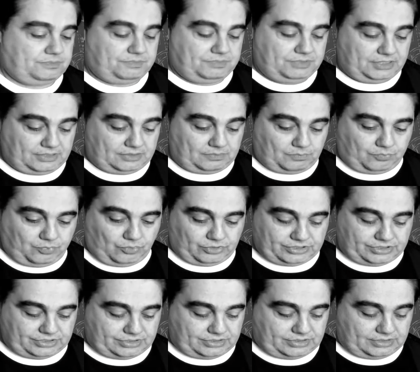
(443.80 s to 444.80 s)
Bien,
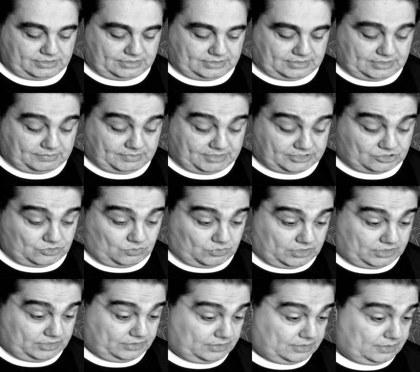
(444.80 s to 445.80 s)
pues eh, además, como
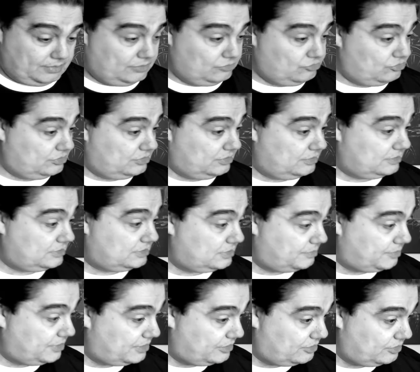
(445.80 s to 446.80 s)
acabamos de
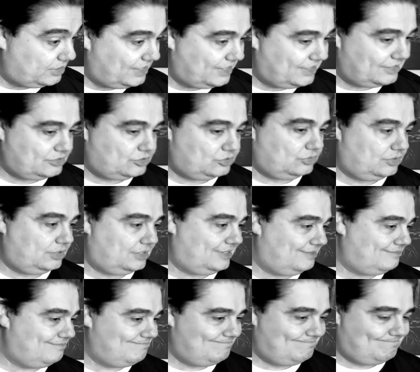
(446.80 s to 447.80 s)
mencionar, esto de
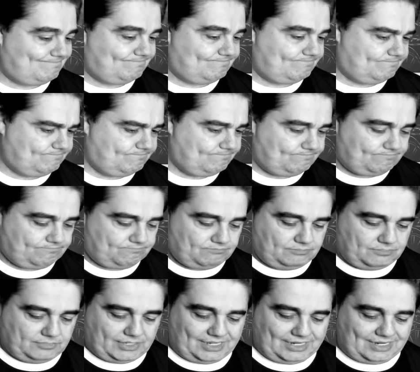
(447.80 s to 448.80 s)

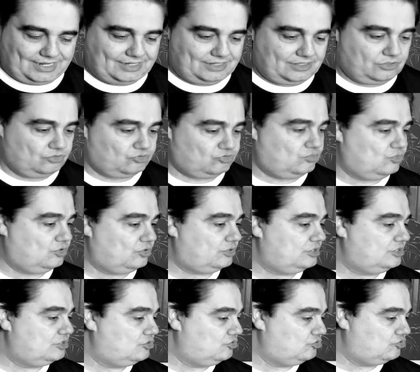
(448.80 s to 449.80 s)
alaridos,
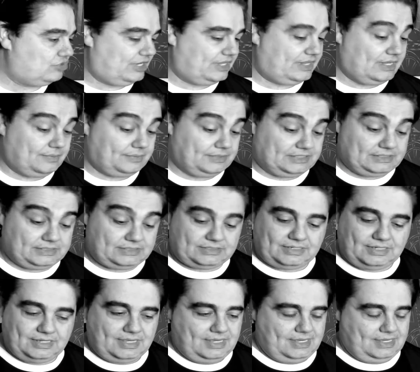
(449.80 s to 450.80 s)
mordiscos, cadáveres.
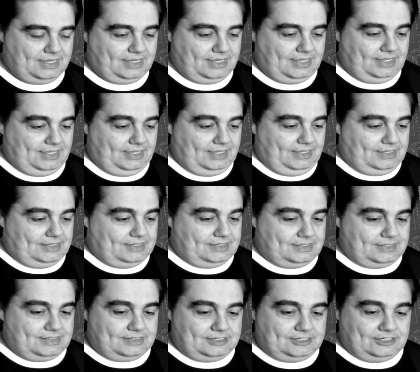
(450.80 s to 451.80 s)

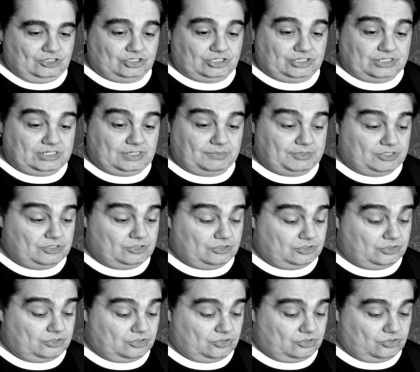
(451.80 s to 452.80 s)
Eh, no sé, ella me
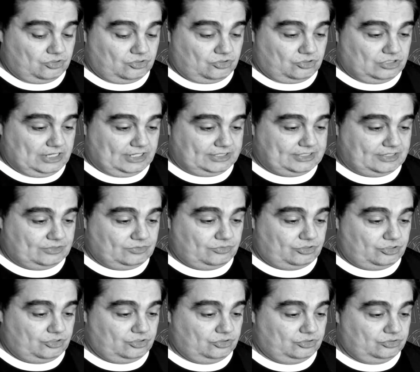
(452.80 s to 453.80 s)
dio la
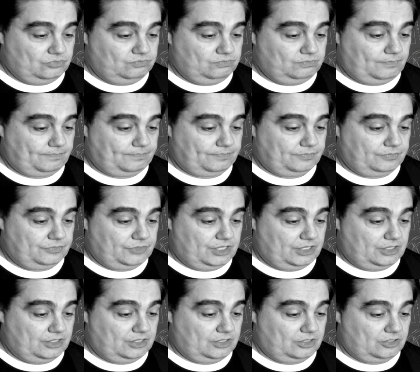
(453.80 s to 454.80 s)
traducción
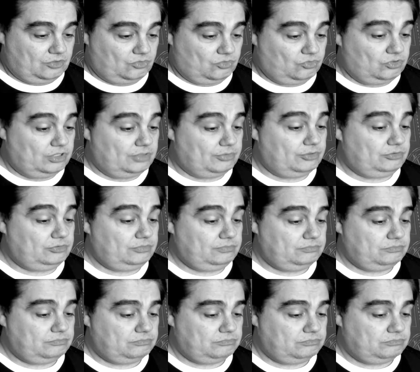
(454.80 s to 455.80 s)
de un
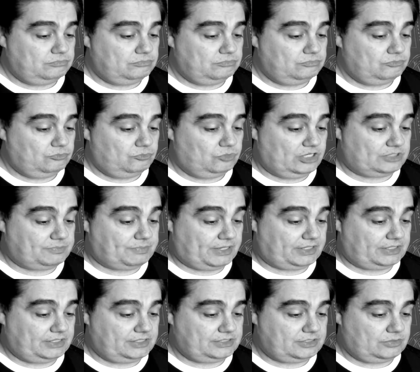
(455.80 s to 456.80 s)
libro, unas
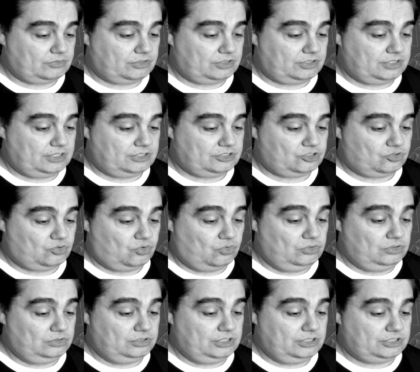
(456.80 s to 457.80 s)
páginas traducidas,
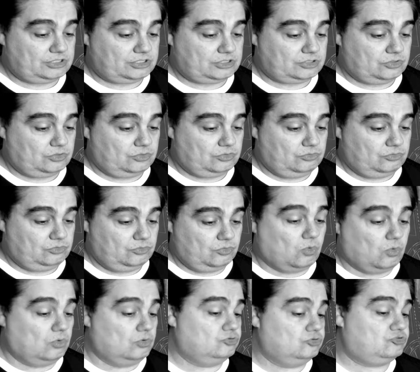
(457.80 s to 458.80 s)
Cool des
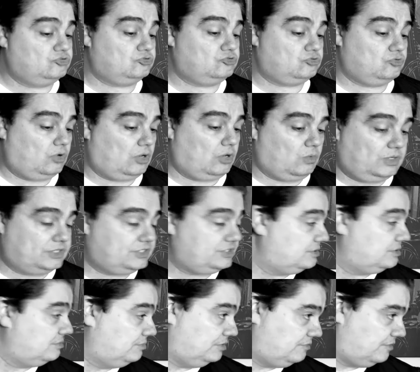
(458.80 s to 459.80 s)
Ghouls, o algo
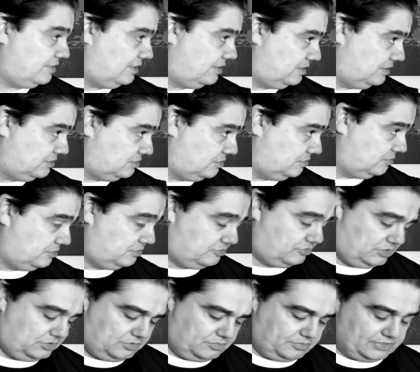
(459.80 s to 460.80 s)
así. Mi francés, como
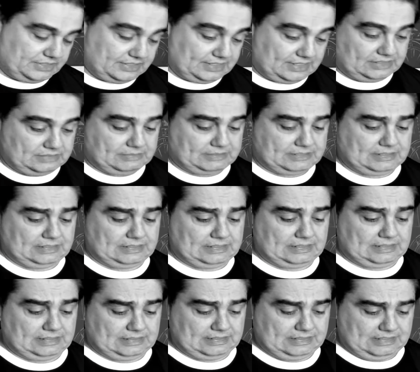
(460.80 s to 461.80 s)
usted comprenderá, es
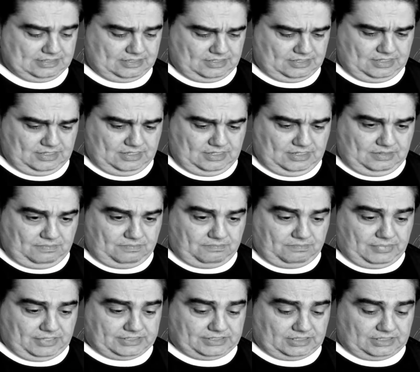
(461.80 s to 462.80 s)
bastante,
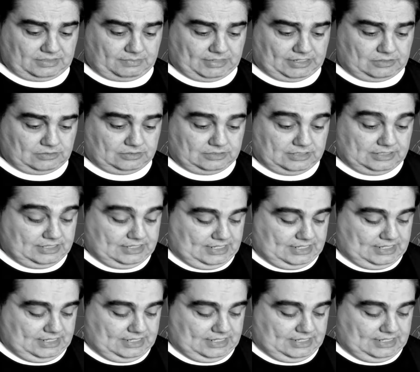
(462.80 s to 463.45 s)
bastante malo.